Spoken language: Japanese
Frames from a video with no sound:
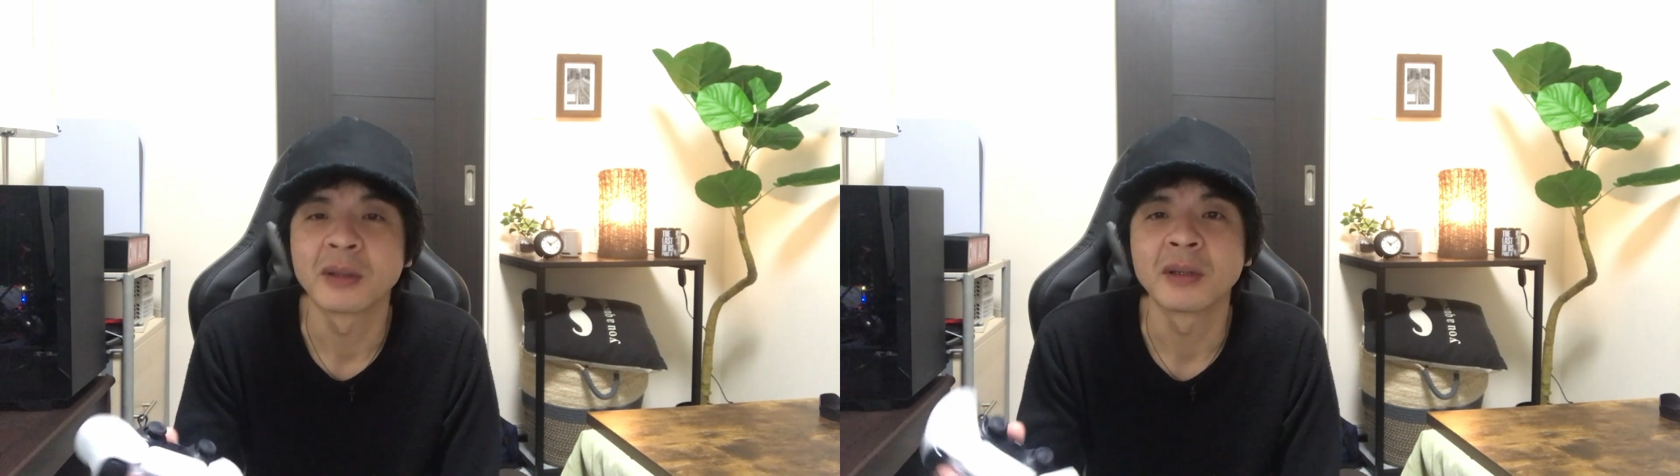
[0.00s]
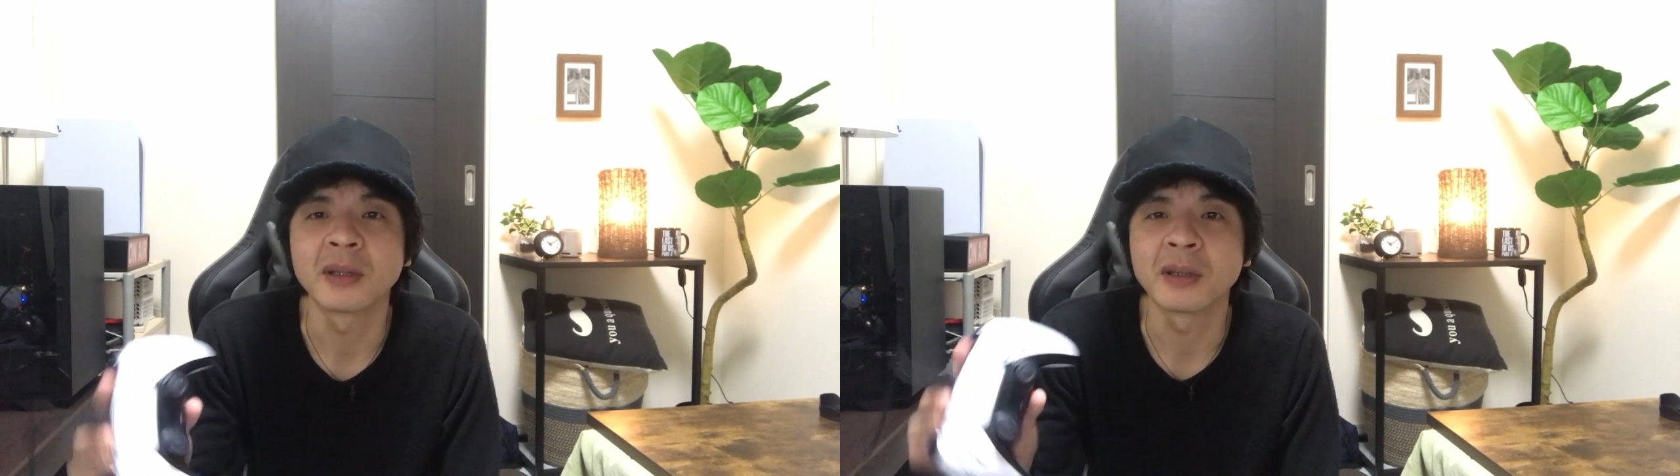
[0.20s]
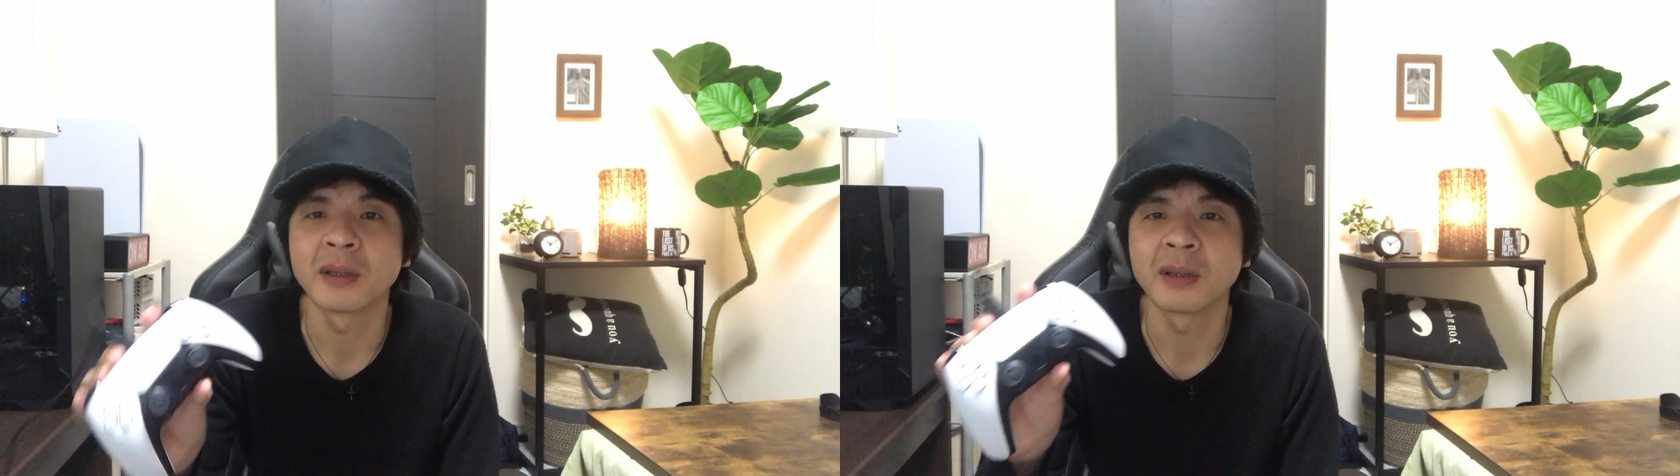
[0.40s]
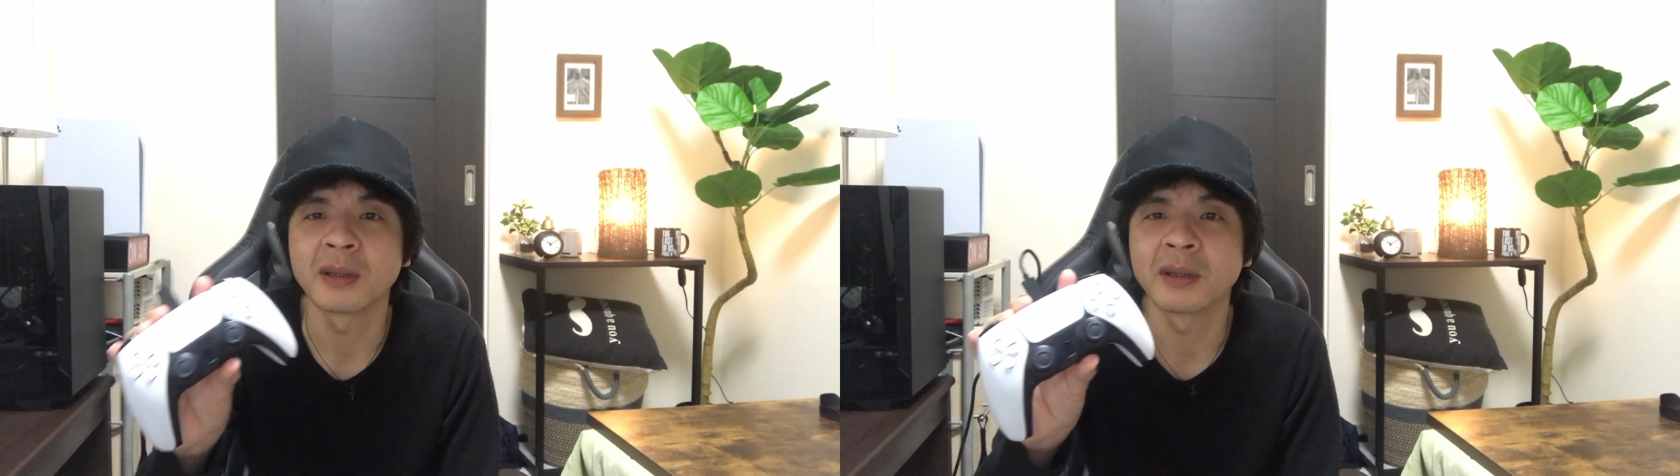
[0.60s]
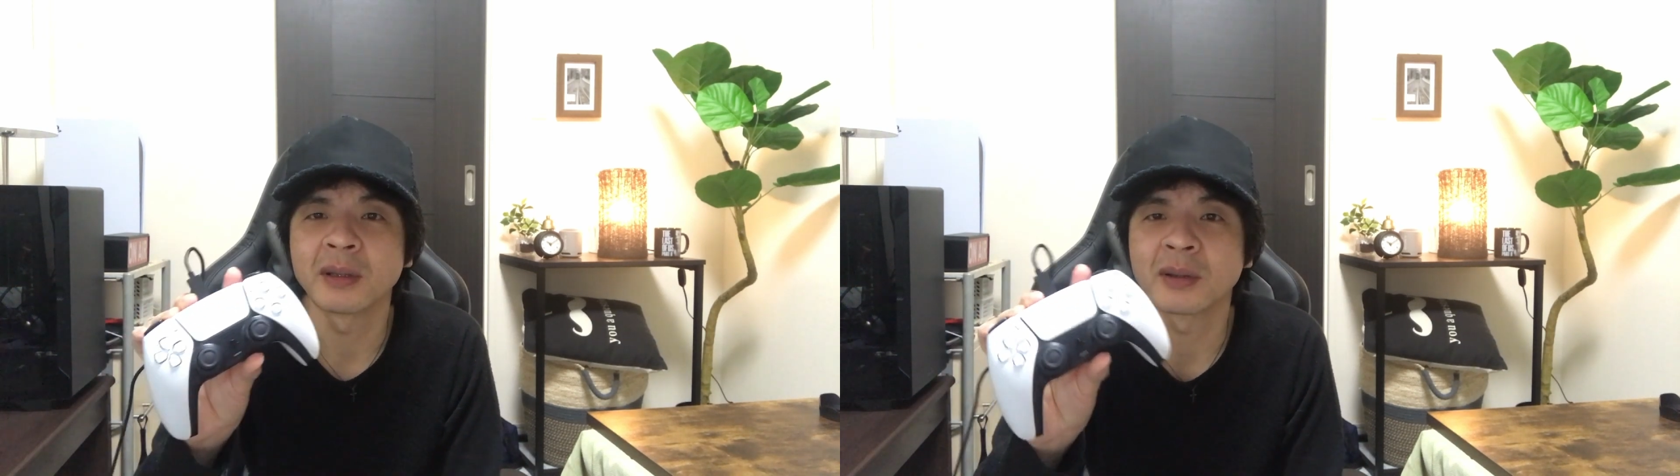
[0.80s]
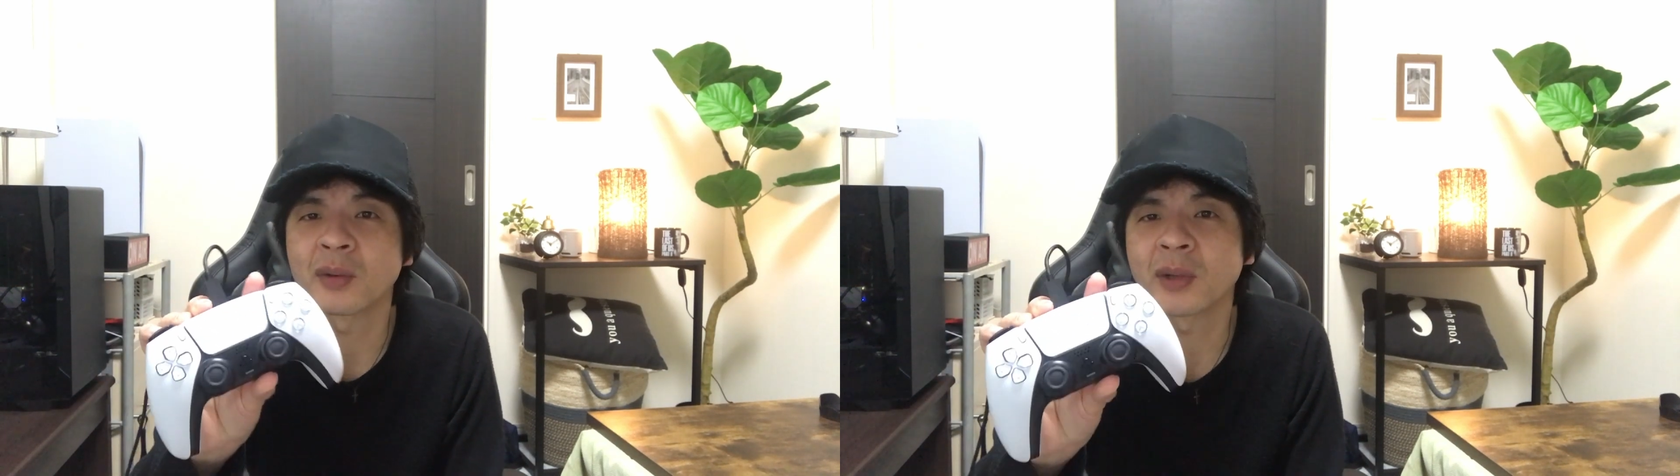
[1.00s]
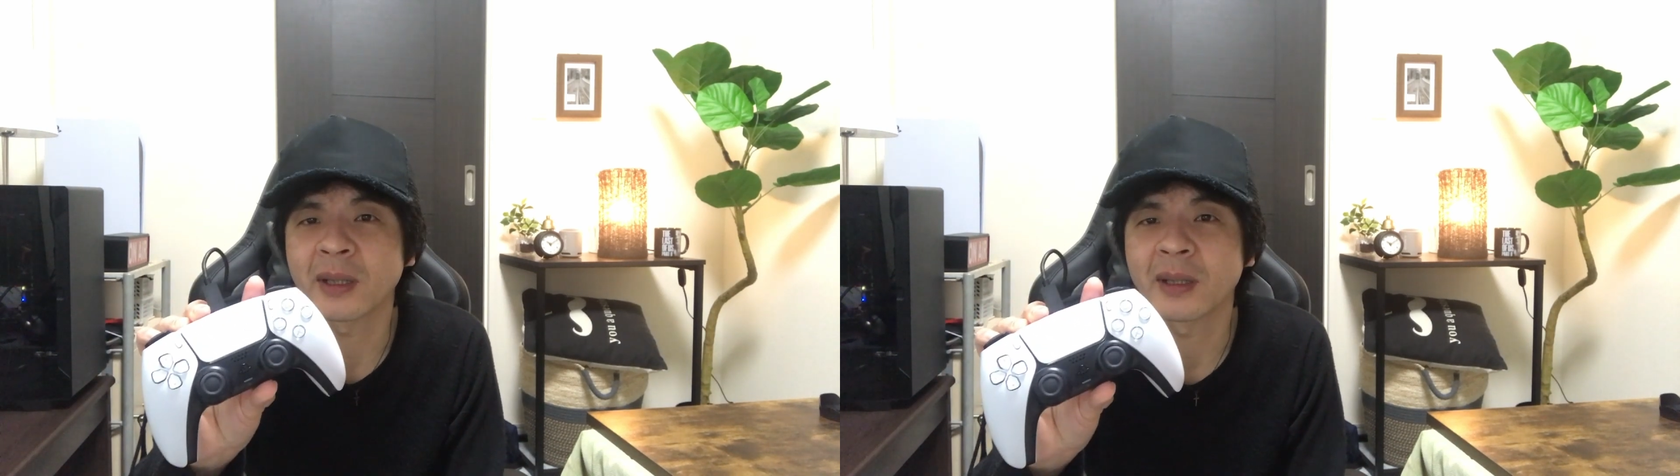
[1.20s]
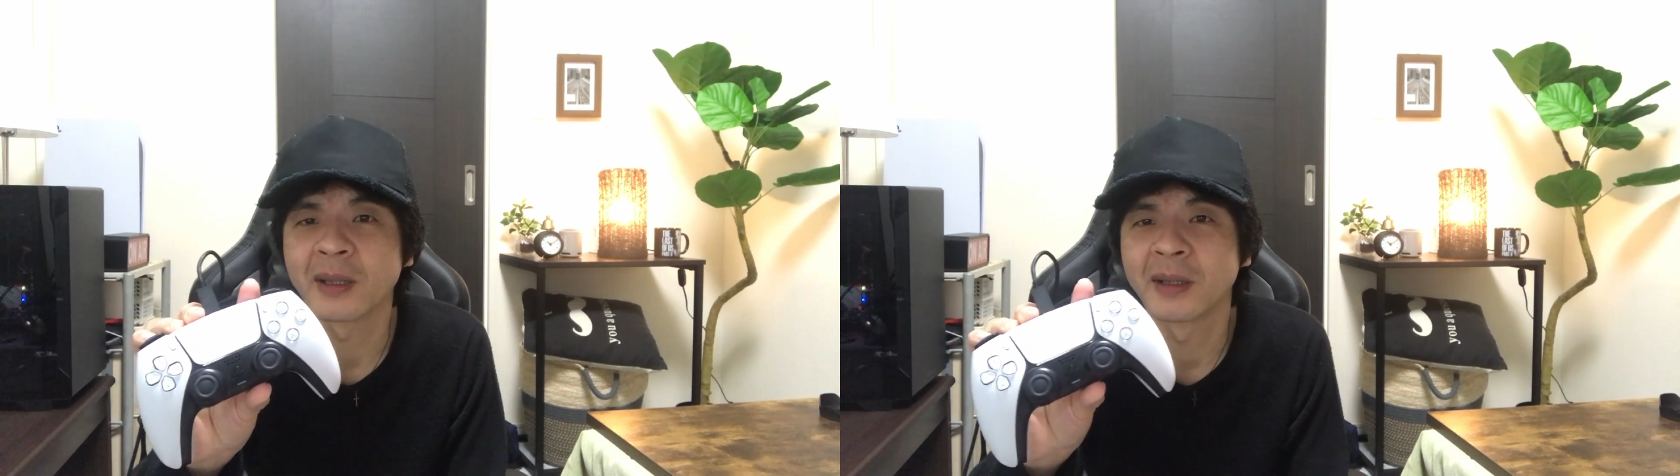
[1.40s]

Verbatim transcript: えー、これ、